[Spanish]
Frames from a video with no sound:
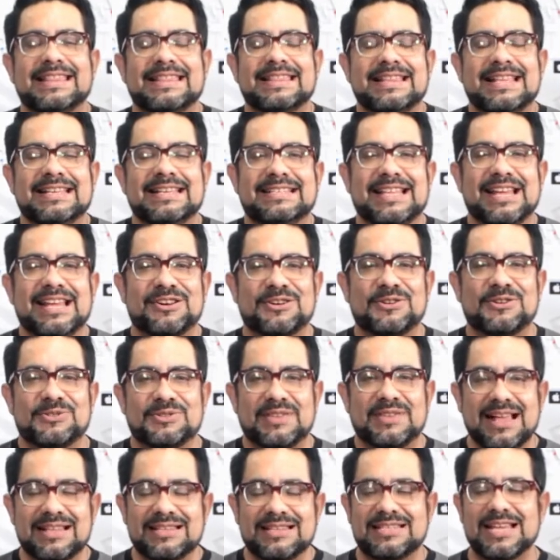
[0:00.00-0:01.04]
de este ron
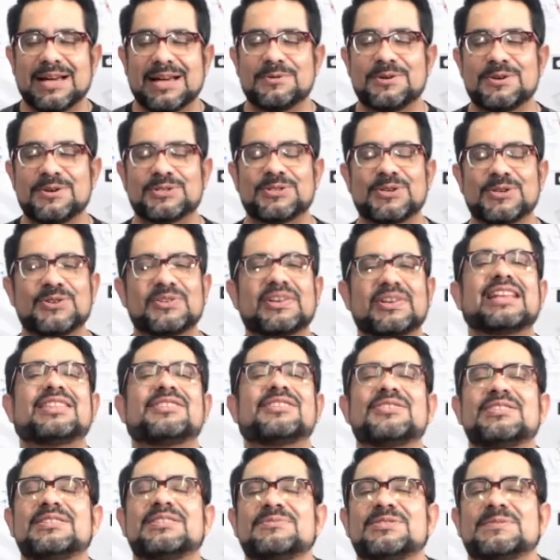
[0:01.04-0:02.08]
tan sabroso que
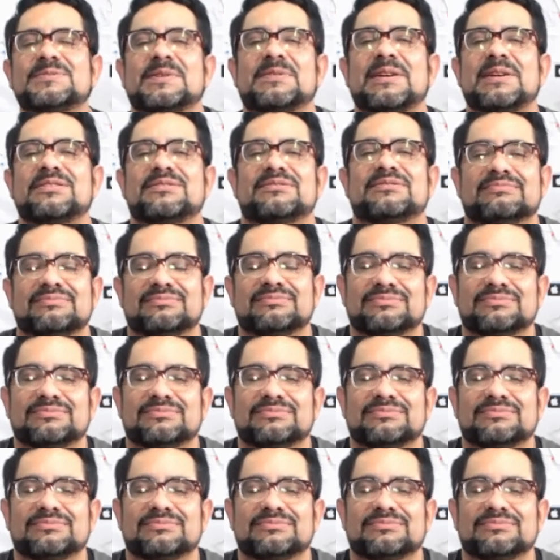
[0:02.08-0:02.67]
todos hemos probado